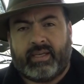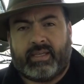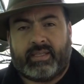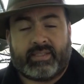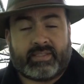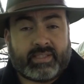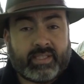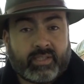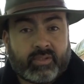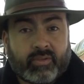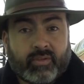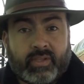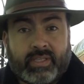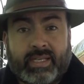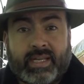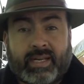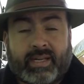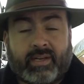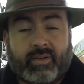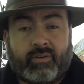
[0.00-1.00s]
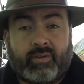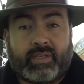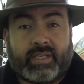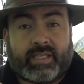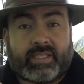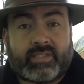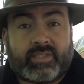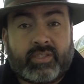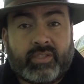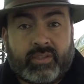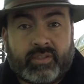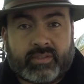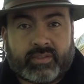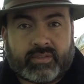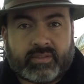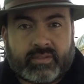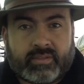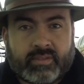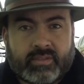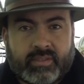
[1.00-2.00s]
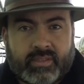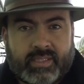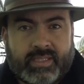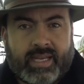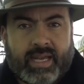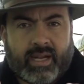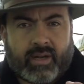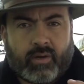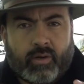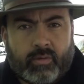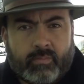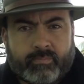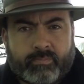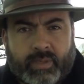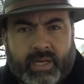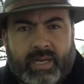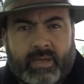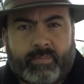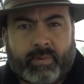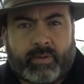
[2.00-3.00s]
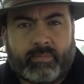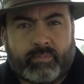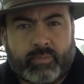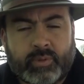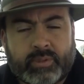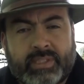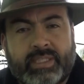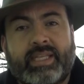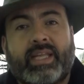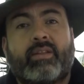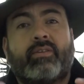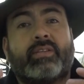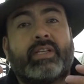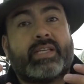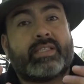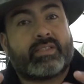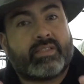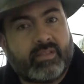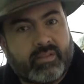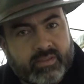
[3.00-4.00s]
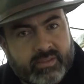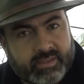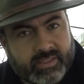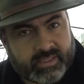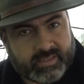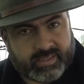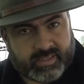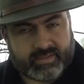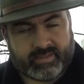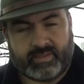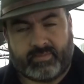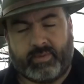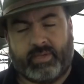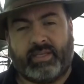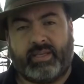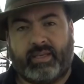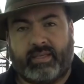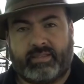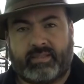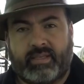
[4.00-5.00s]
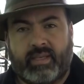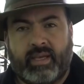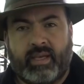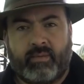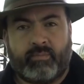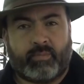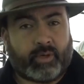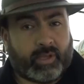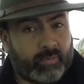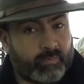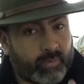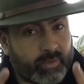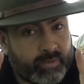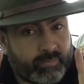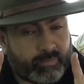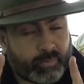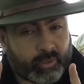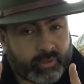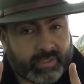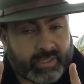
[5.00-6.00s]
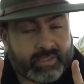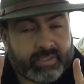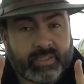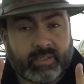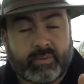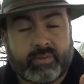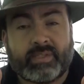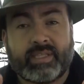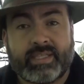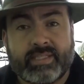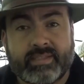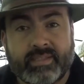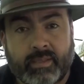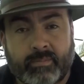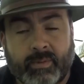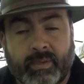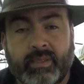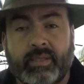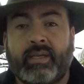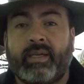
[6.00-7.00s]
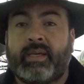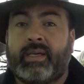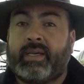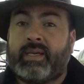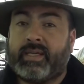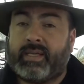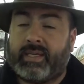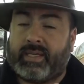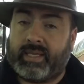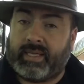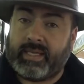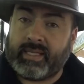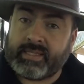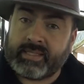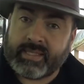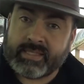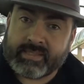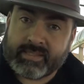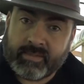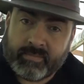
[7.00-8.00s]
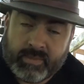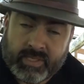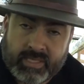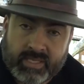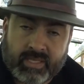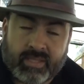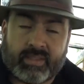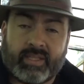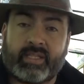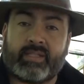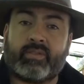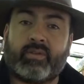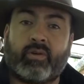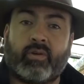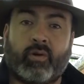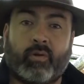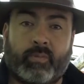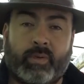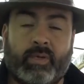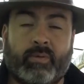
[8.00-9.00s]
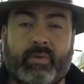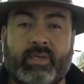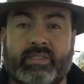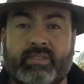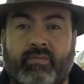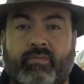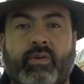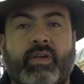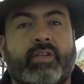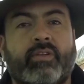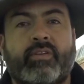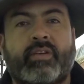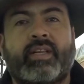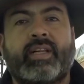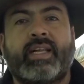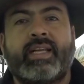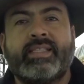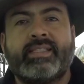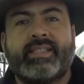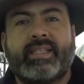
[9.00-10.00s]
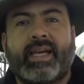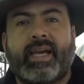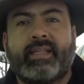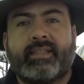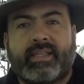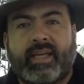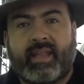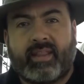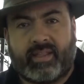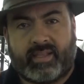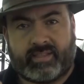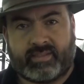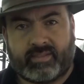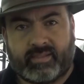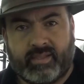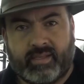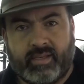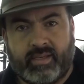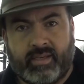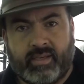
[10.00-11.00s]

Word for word: insisto, de la recolección, la compra, la permuta y la donación de estas semillas. Porque es muy importante que ustedes sepan que estas semillas de estos copihues fueron rescatadas.